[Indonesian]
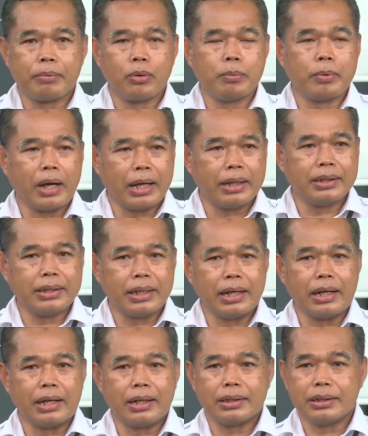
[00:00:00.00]
perubahan
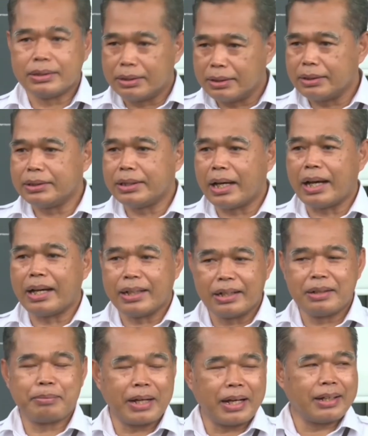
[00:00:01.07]
ya yang ada
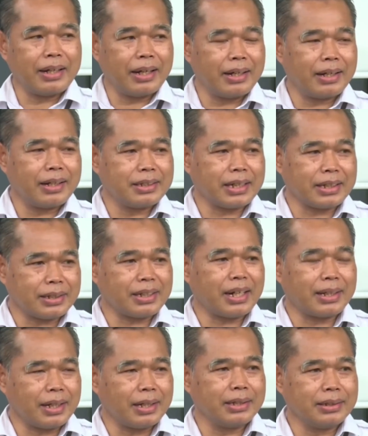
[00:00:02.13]
di Pengadilan Negeri Jakarta
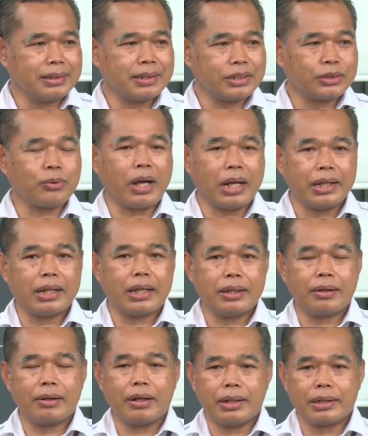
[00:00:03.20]
Selatan ini kecuali
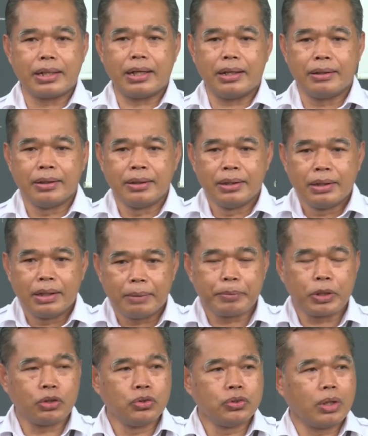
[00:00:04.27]
nanti kalau ada
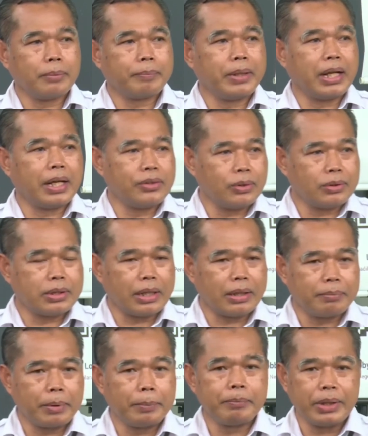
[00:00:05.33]
petunjuk lebih lanjut
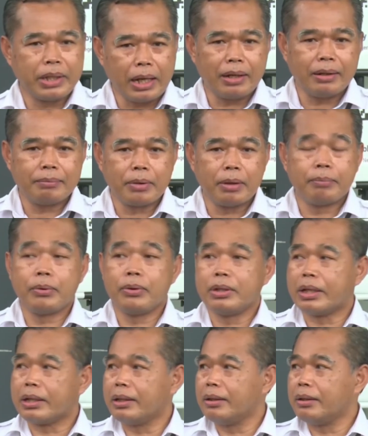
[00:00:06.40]
dari pimpinan maupun
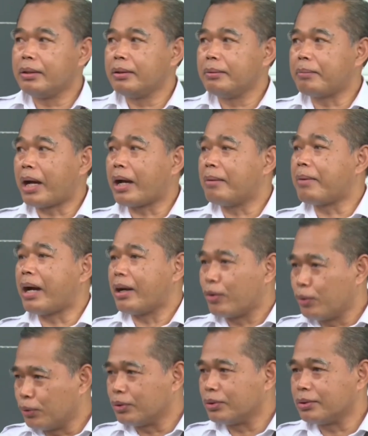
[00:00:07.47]
dari Mahkamah
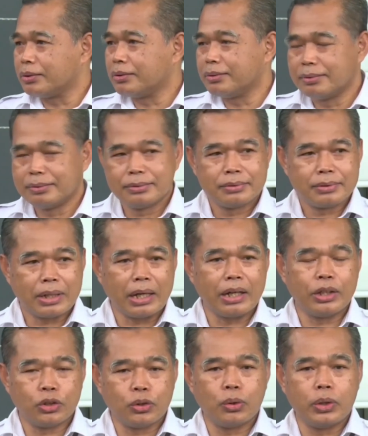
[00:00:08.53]
Agung.
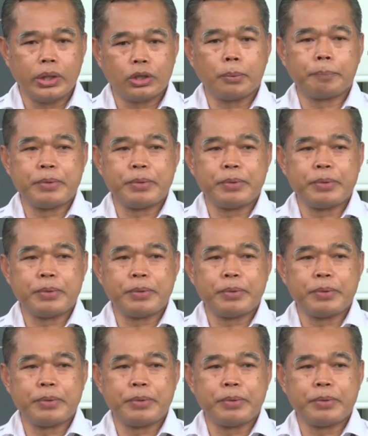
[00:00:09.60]
karena itu itu